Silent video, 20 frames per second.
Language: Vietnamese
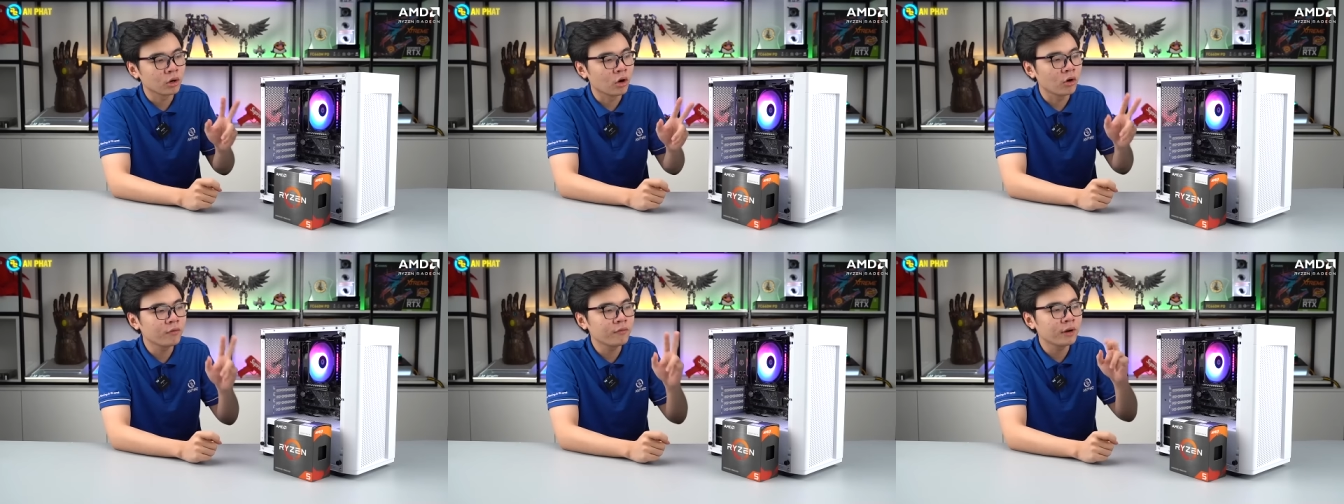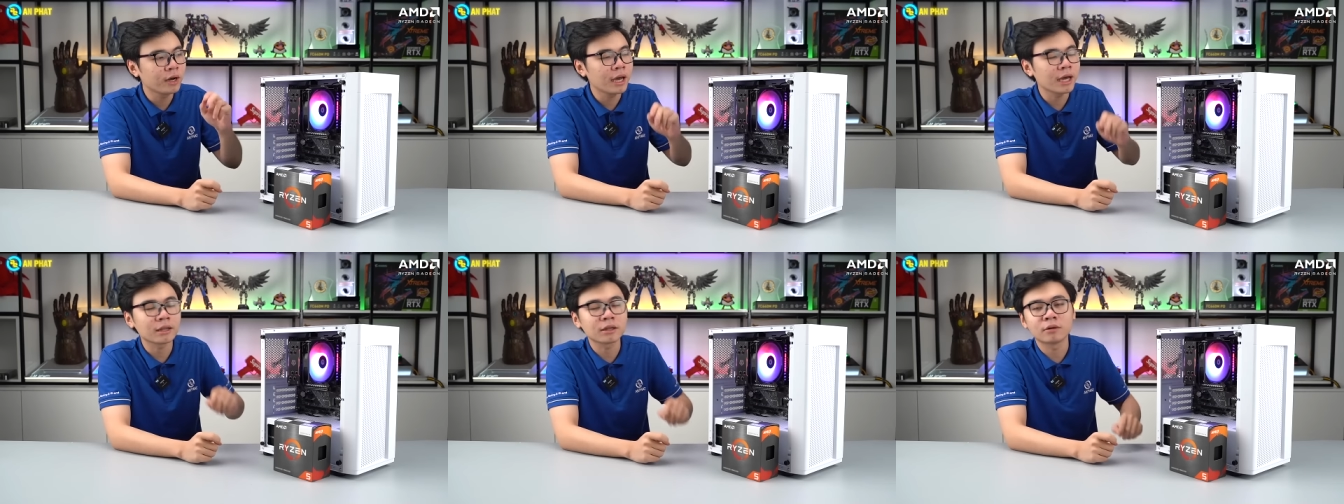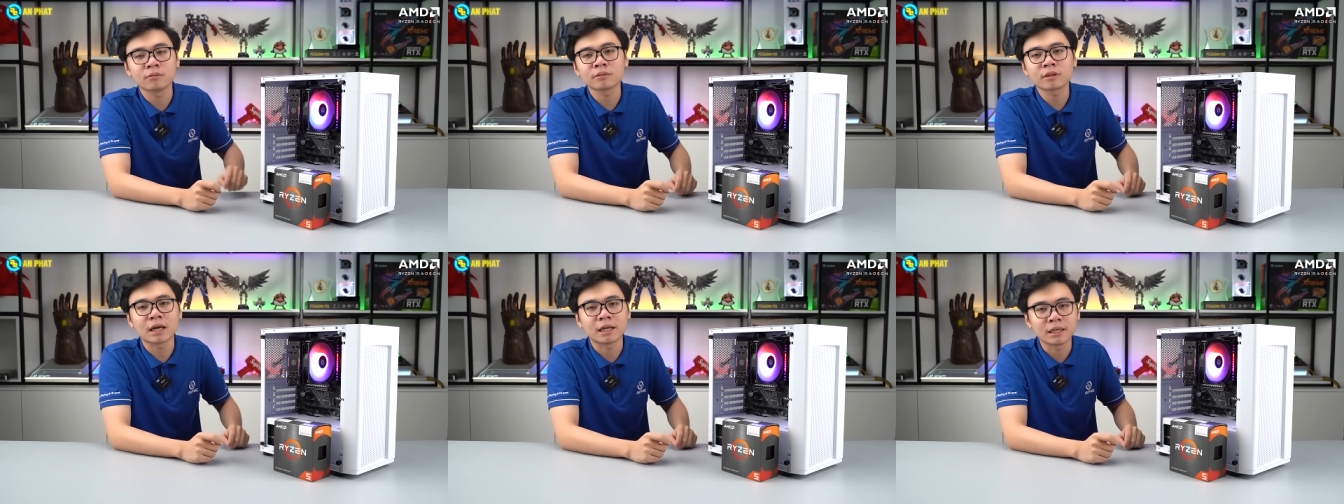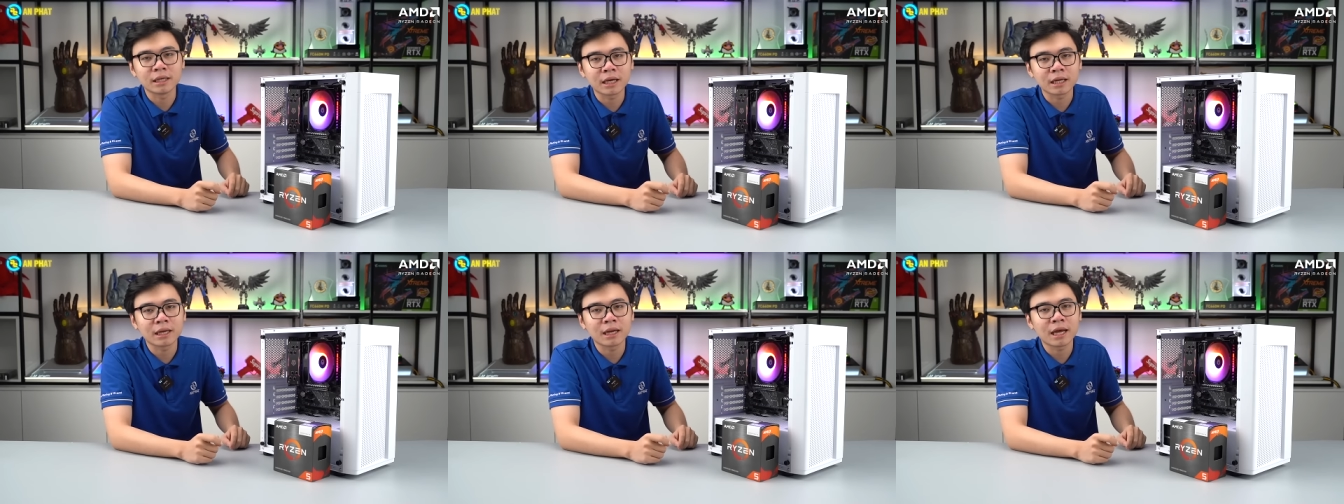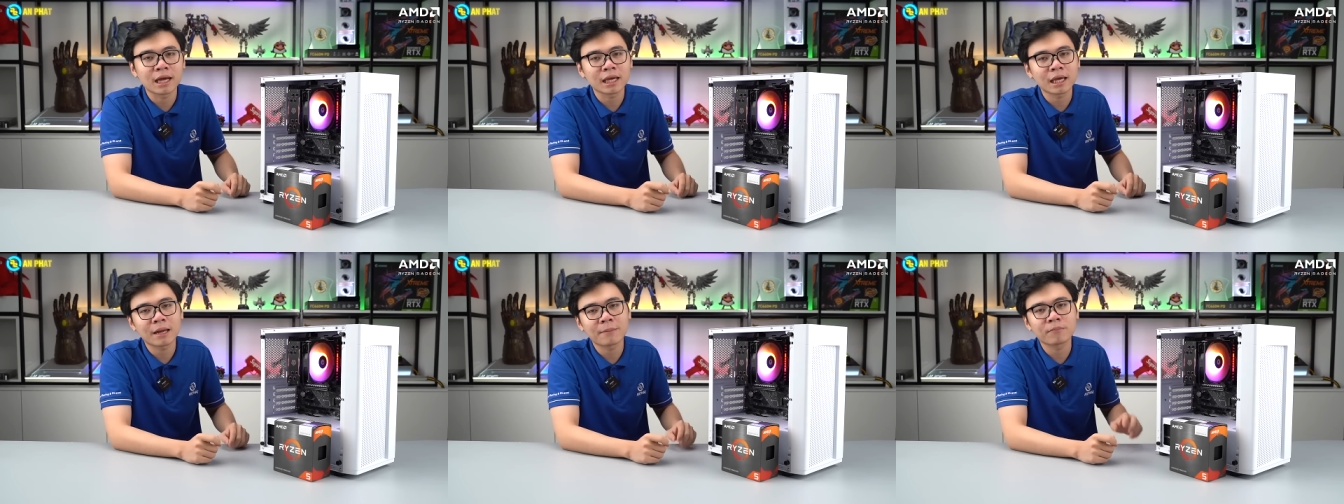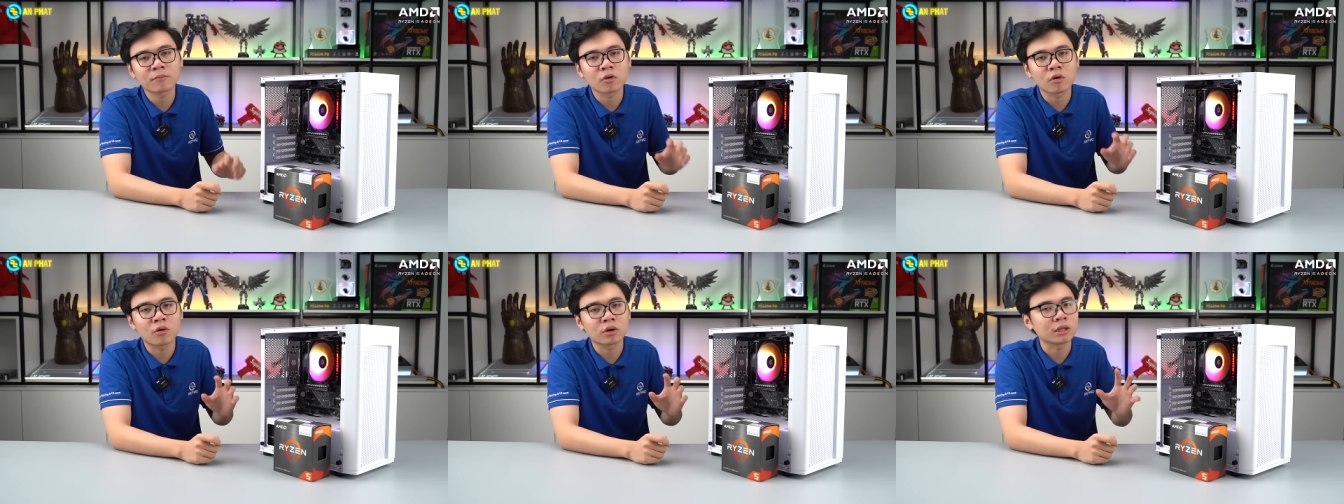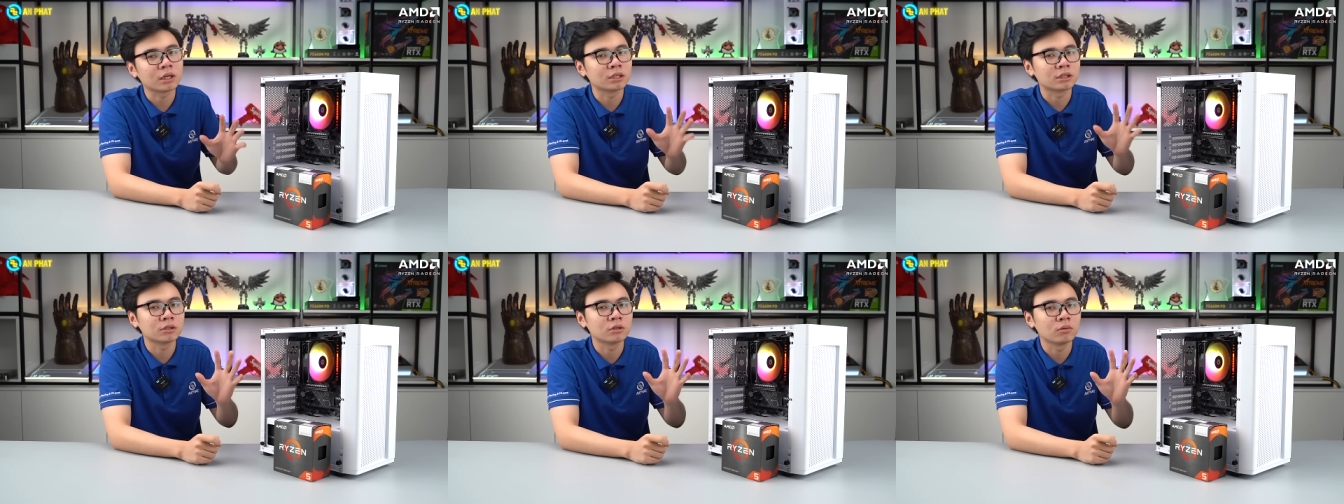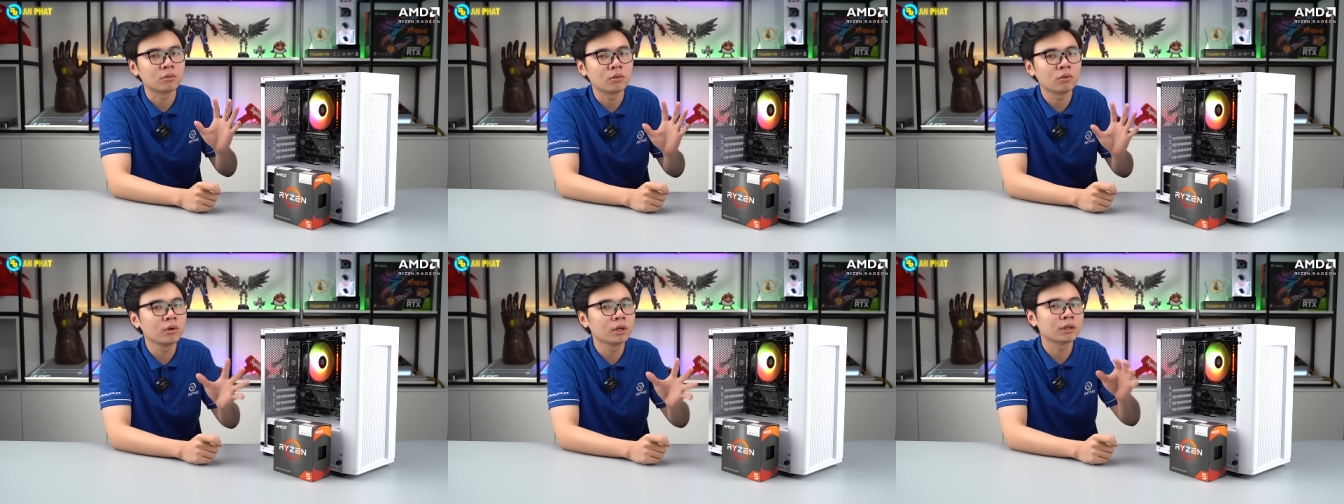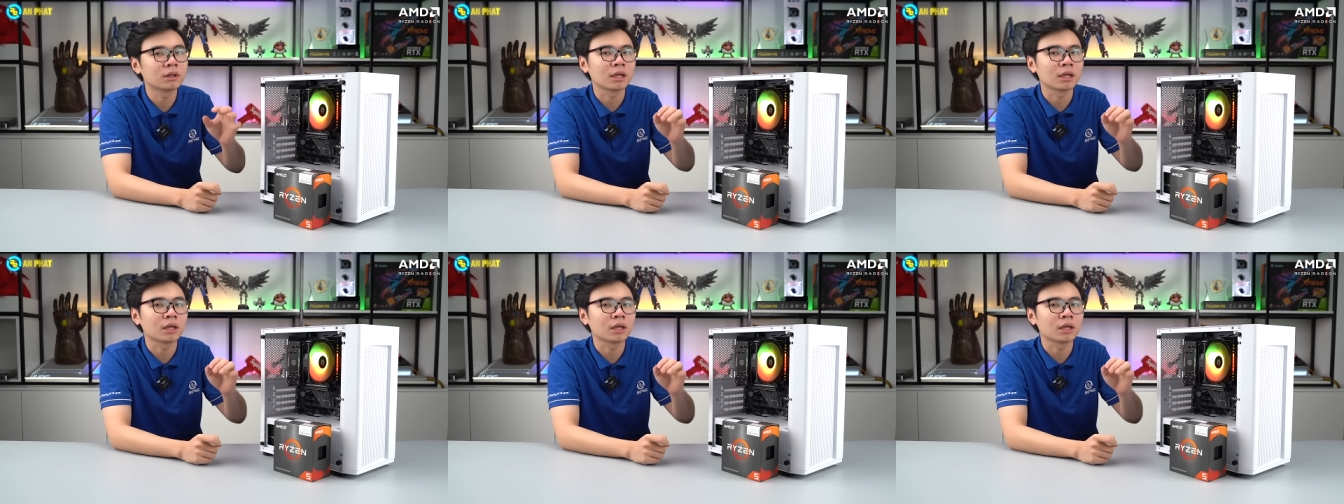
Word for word: Đối với hệ thống tản nhiệt, anh em có thể sử dụng luôn